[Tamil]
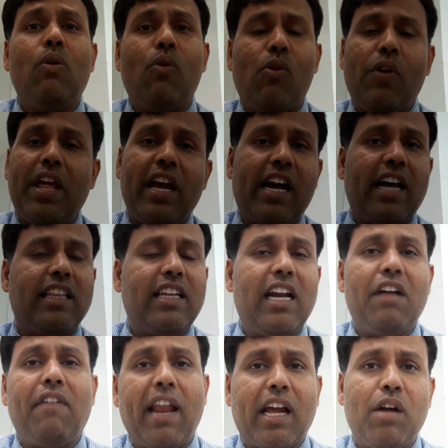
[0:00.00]
உங்களுடைய
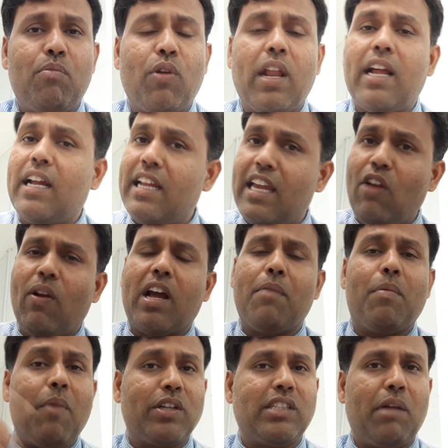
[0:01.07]
கருத்துக்களை வழக்கம் போல் கீழே
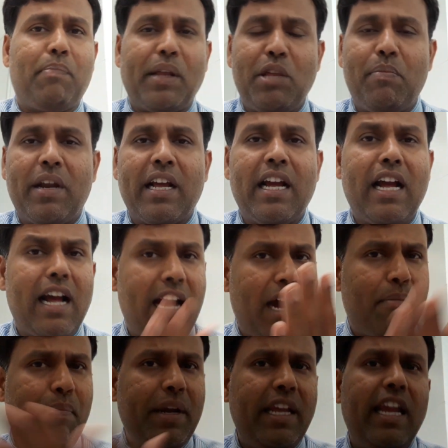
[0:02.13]
கமெண்ட் பாக்ஸில் பதிவு பண்ணுங்கள்
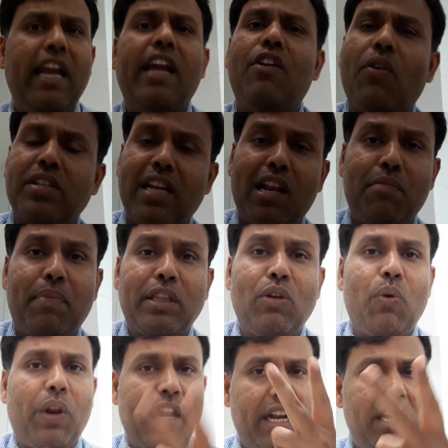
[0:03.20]
அப்படியே என்னோட சேனலை பற்றி
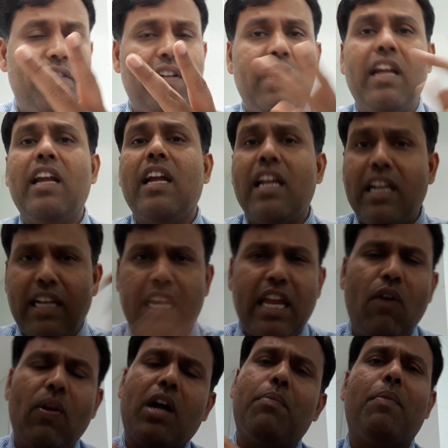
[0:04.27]
ஒரு ரெண்டு வரை
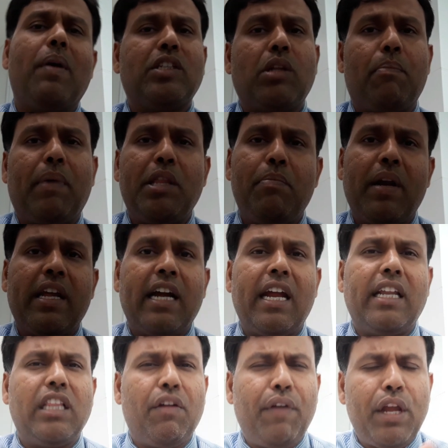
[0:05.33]
கீழே கமெண்ட் பாக்ஸில் பதிவு
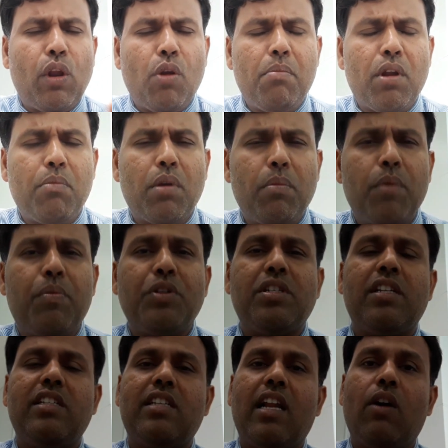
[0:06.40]
பண்ணுங்கள் இந்த வீடியோ ரொம்ப ரொம்ப ரொம்ப
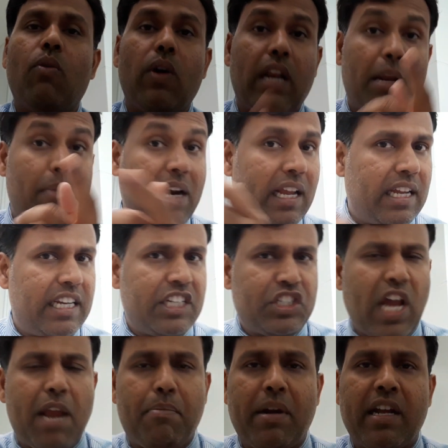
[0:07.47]
பிடிச்சிருந்துச்சுன்னா உங்கள் நண்பர்களுக்கு
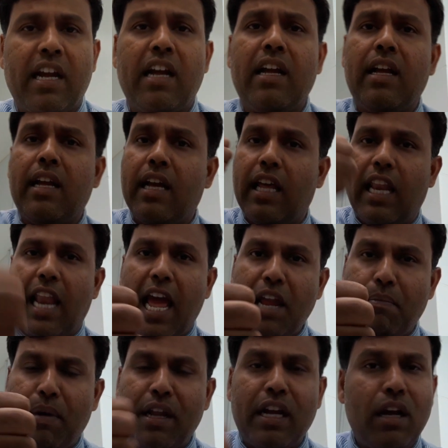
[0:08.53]
நீங்கள் ஷேர் பண்ணுங்கள்
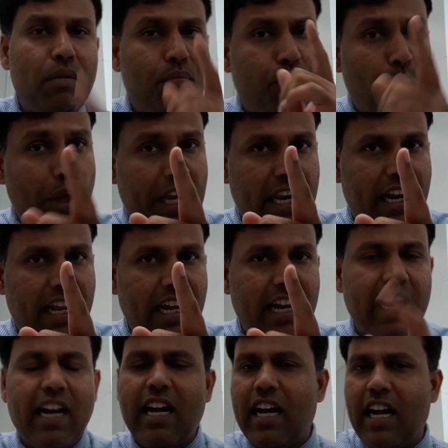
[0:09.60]
லைக் பண்ணுங்கள் பிடிக்கலன்னா
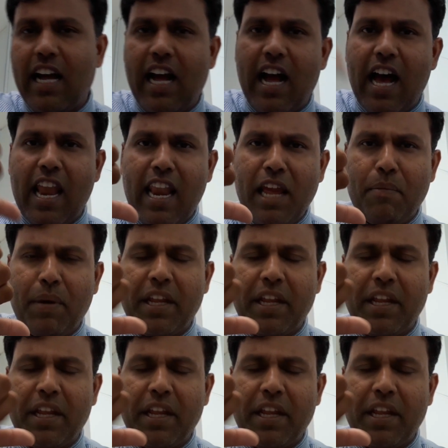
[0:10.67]
அன்லைக்